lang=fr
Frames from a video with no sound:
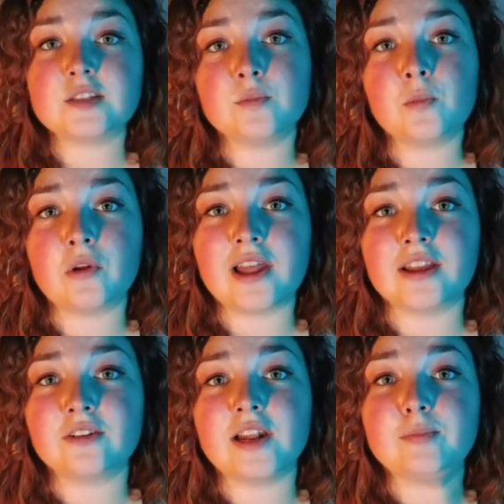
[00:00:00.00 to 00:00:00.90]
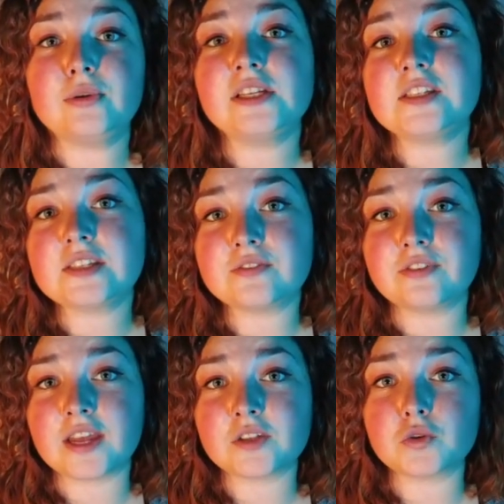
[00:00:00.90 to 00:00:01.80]
ce moment-là que la police
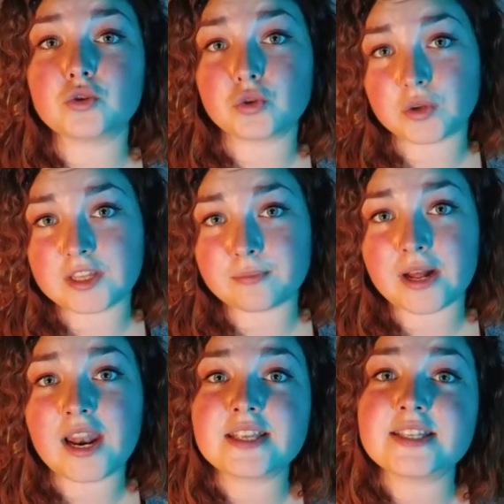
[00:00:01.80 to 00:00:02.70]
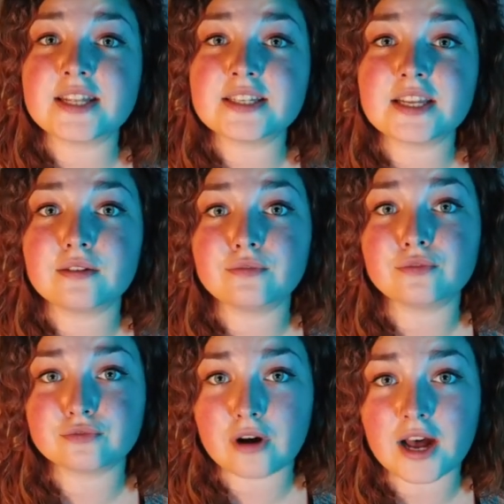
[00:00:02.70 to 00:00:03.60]
va être choquée par la scène qu'ils
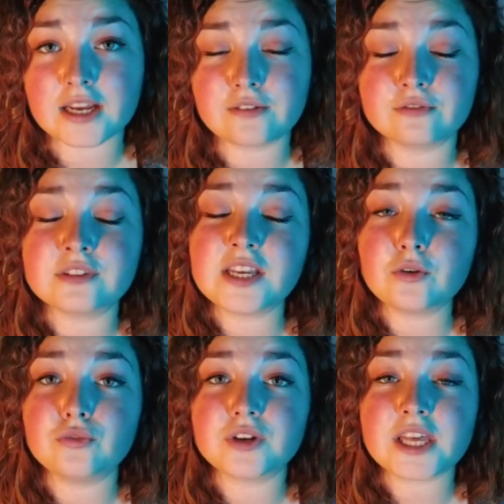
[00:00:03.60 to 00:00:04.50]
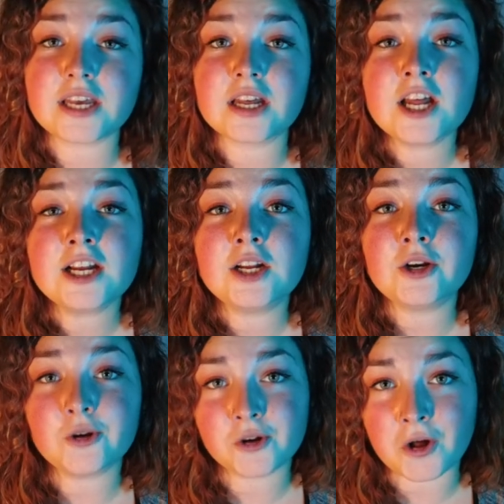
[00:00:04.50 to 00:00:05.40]
vont voir. Ils vont découvrir
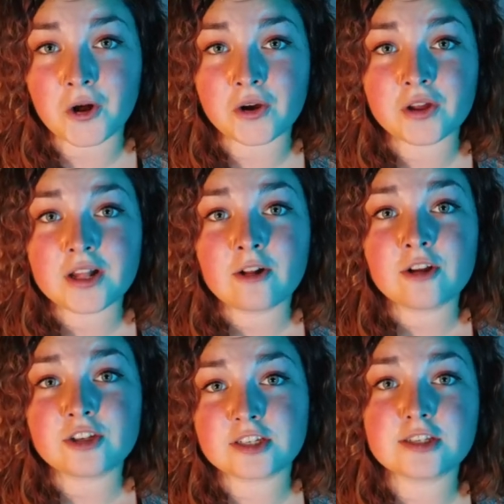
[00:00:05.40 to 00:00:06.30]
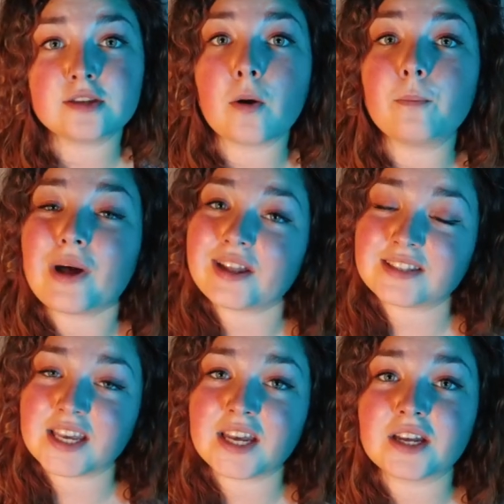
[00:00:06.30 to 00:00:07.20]
le corps gisant
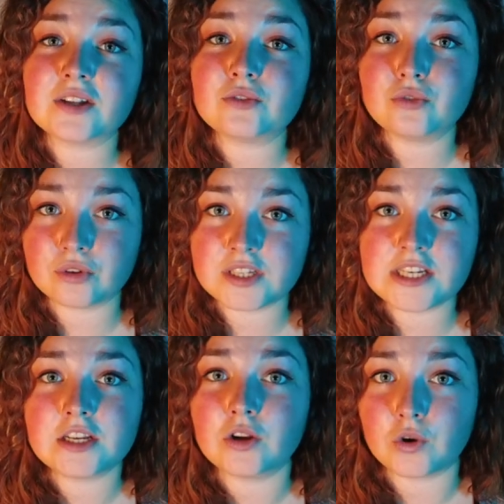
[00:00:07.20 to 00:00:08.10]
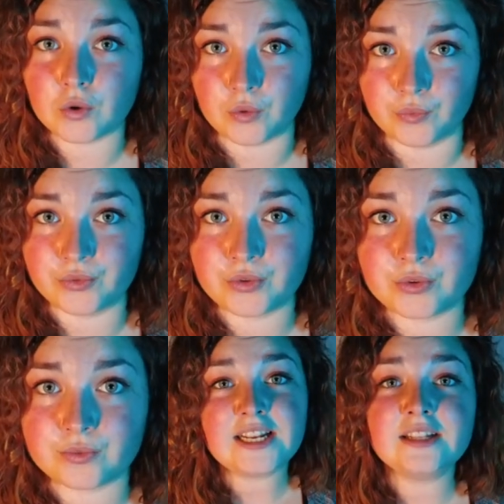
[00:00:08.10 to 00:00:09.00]
par terre de Guy
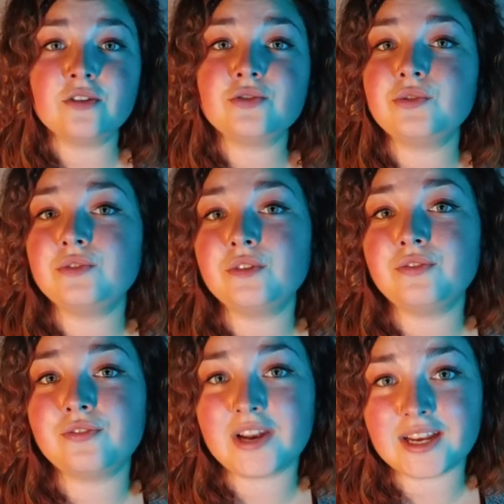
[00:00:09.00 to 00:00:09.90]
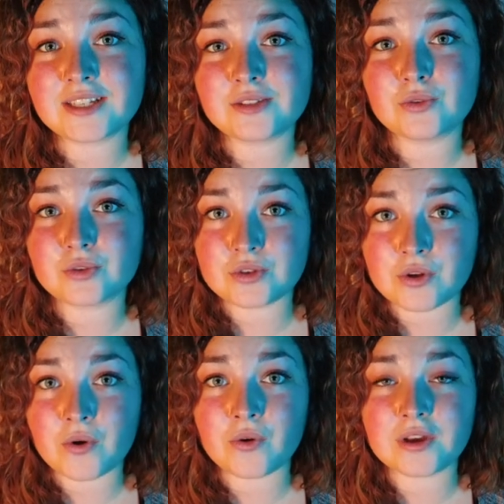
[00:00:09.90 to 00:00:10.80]
Lecomte. Il est dans une flaque de
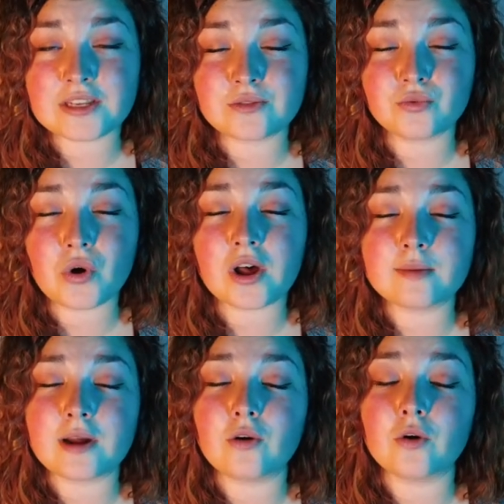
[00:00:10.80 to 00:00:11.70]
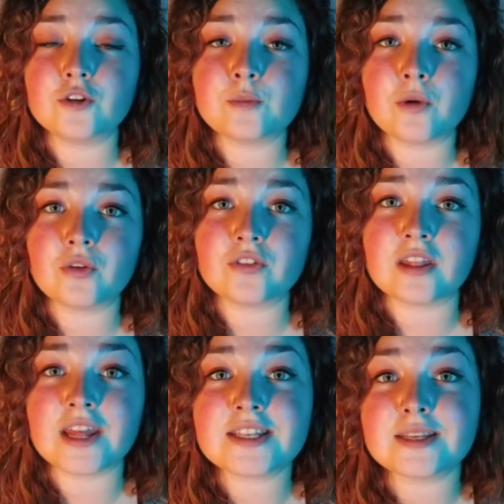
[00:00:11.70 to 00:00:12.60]
sang et son corps est malheureusement dans
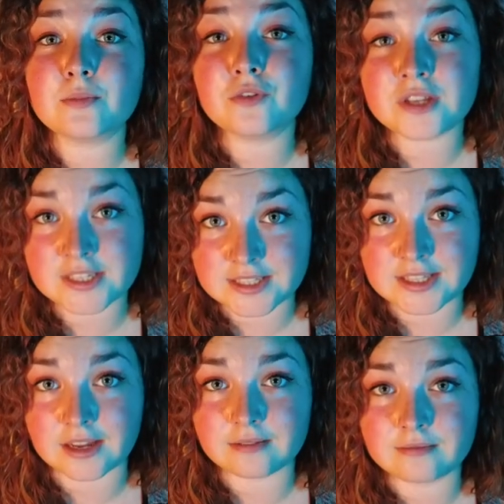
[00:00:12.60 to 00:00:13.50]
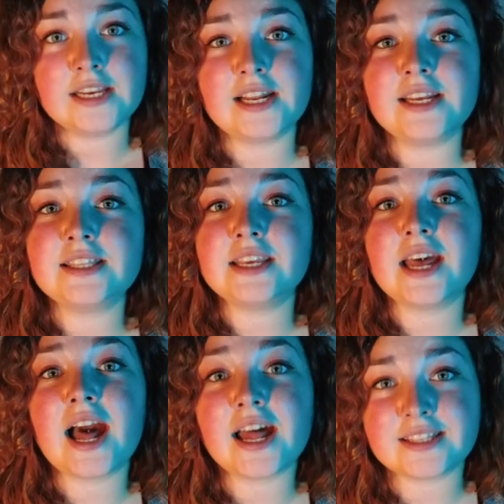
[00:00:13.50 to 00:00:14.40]
un assez mauvais état. Il a été
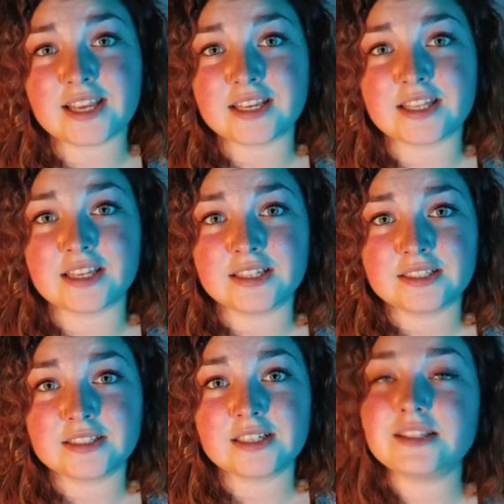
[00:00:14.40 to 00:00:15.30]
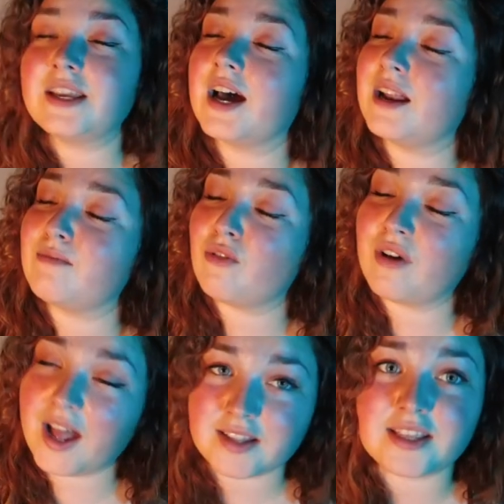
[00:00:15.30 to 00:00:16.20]
attaqué,
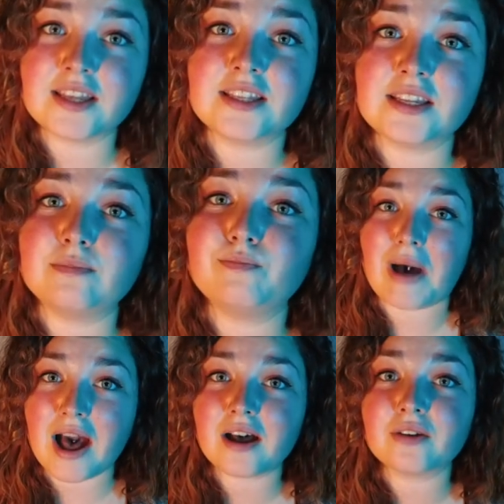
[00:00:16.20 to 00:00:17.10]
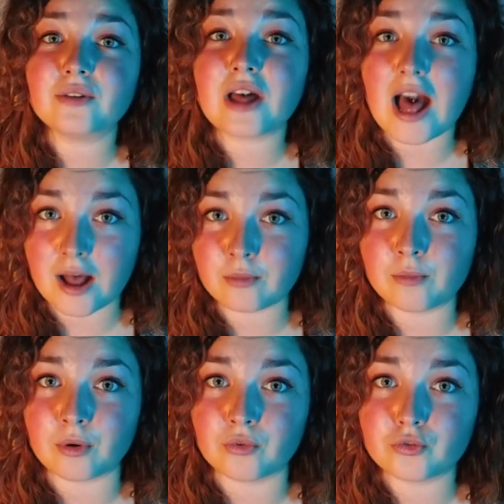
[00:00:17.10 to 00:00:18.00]
littéralement attaqué par arme
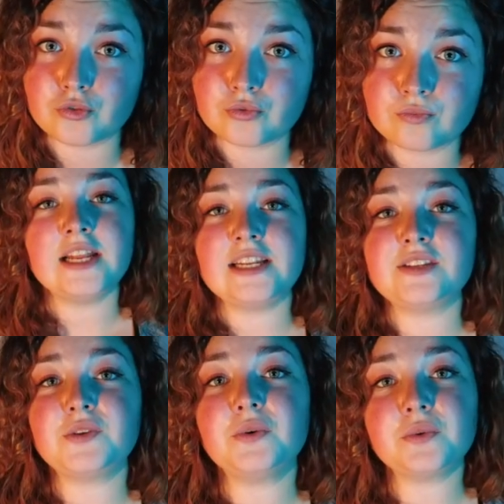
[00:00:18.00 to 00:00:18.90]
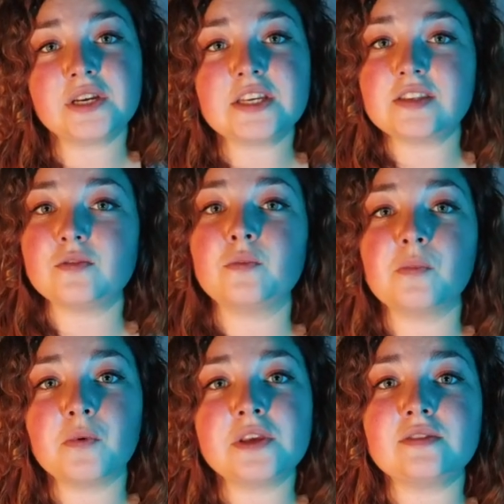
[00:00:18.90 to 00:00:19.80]
blanche. Les secouristes, au
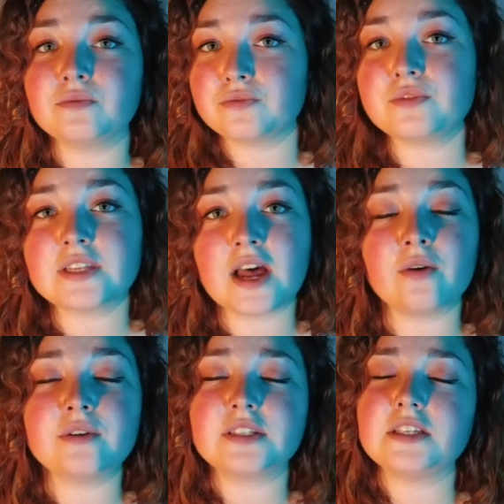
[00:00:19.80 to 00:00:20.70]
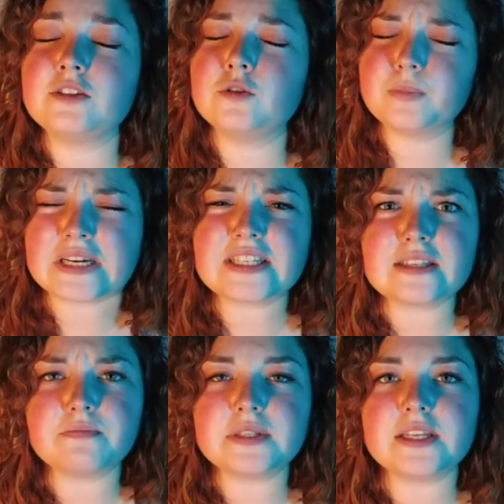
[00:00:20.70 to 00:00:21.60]
moment où ils ont vu ça, ont essayé de se
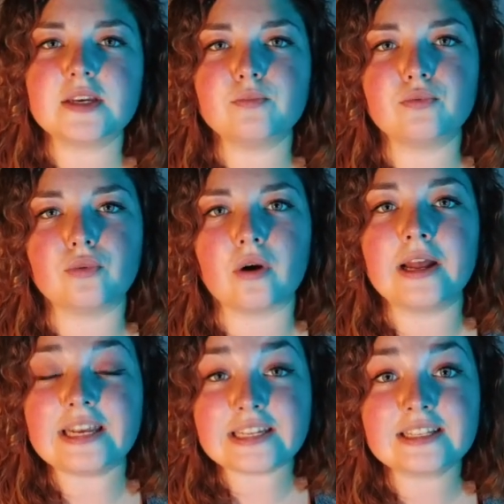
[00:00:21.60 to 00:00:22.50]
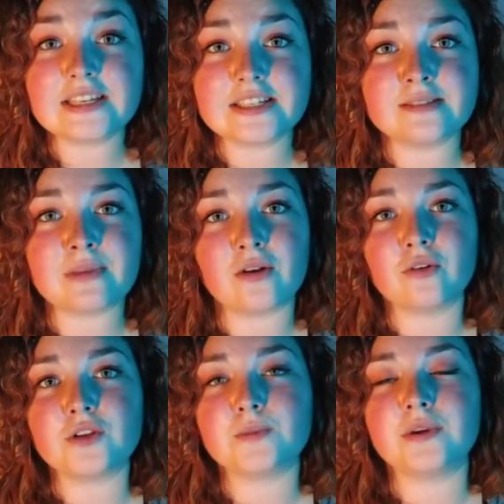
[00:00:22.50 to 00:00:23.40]
précipiter pour aider Guy.
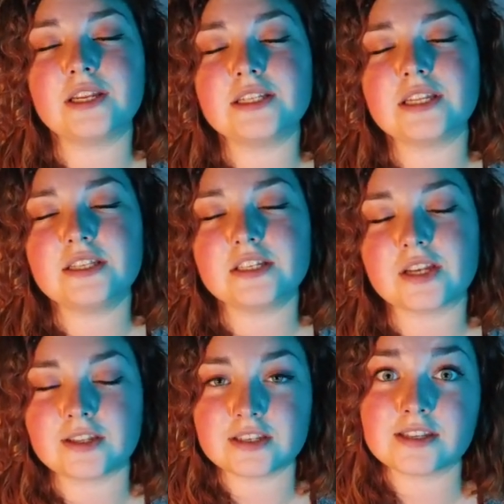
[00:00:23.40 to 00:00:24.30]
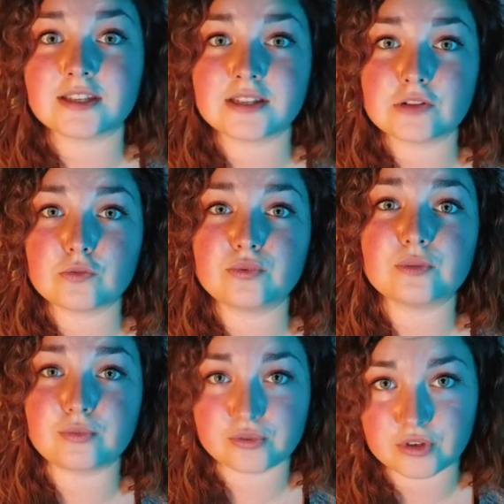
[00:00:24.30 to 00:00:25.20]
Malheureusement, il était déjà décédé
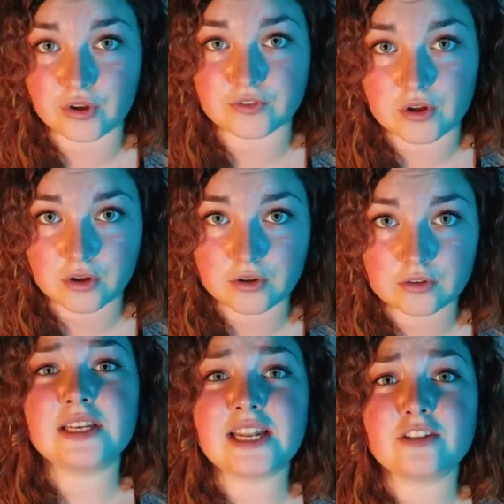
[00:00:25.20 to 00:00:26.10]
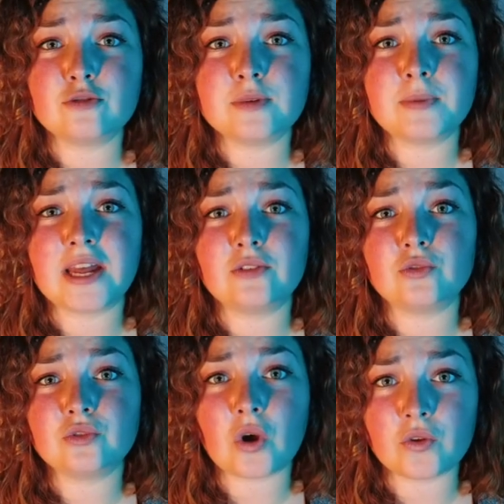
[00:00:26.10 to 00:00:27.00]
depuis plusieurs heures. Il a subi près
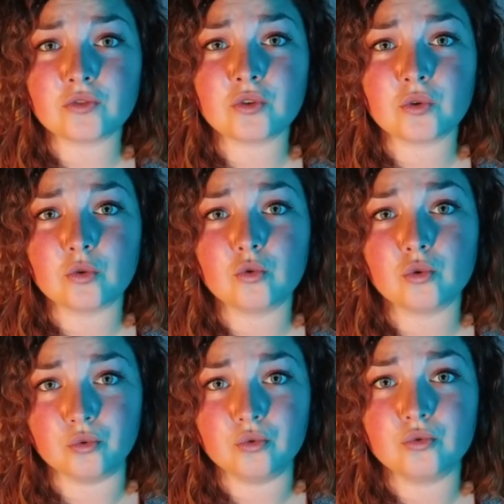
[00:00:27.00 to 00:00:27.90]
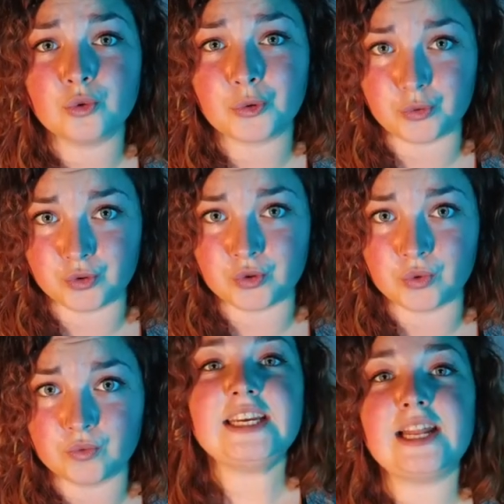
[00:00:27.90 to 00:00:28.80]
de 32 coups de
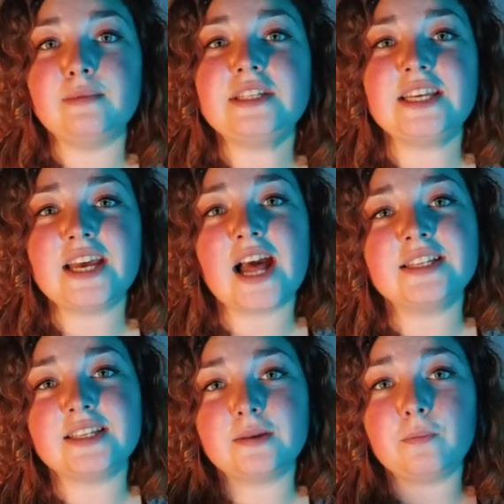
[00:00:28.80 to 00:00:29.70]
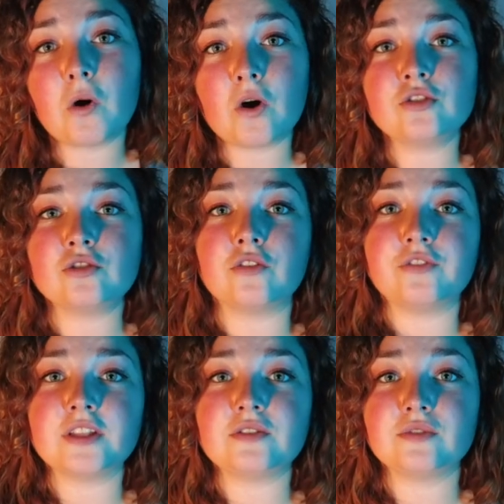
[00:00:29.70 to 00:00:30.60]
couteau. Il habitait assez proche en
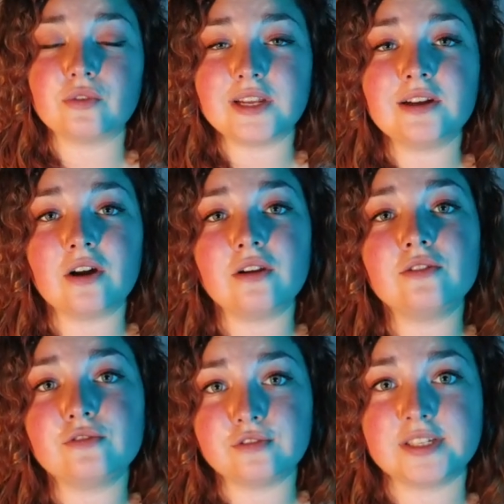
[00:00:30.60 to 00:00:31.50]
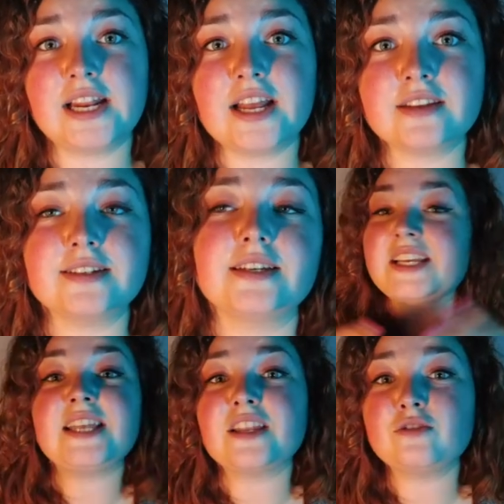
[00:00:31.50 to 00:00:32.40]
fait de l'école du village
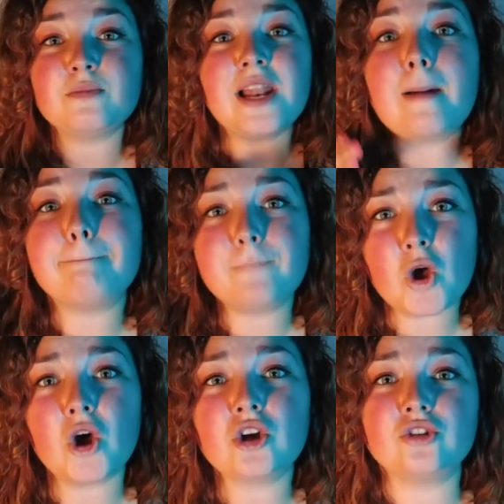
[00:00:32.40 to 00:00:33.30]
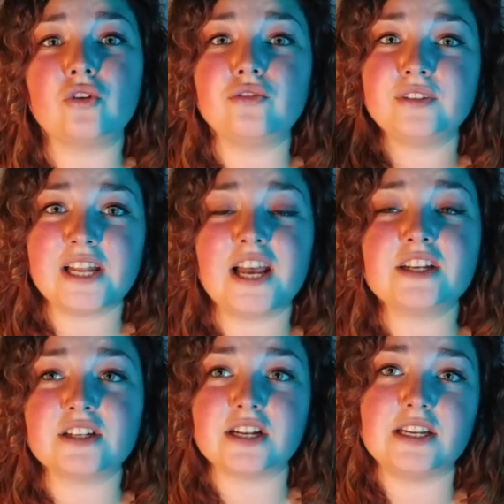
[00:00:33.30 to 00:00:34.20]
et ça a semé la peur dans le
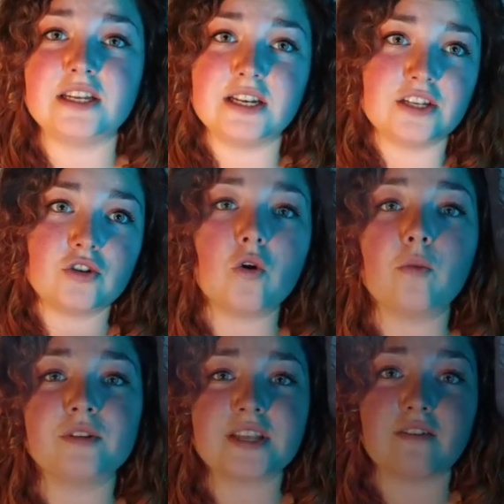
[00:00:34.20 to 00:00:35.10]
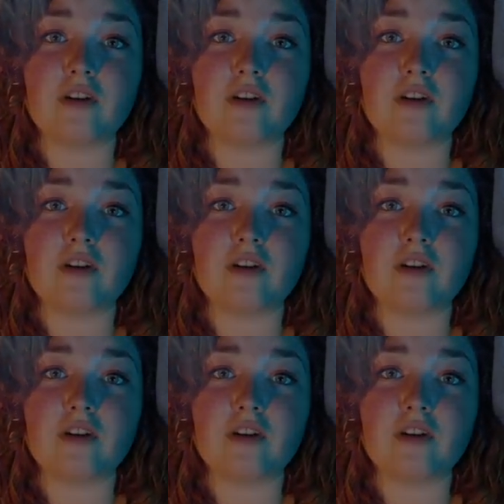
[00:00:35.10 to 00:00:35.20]
village. Les, gens ont commencé à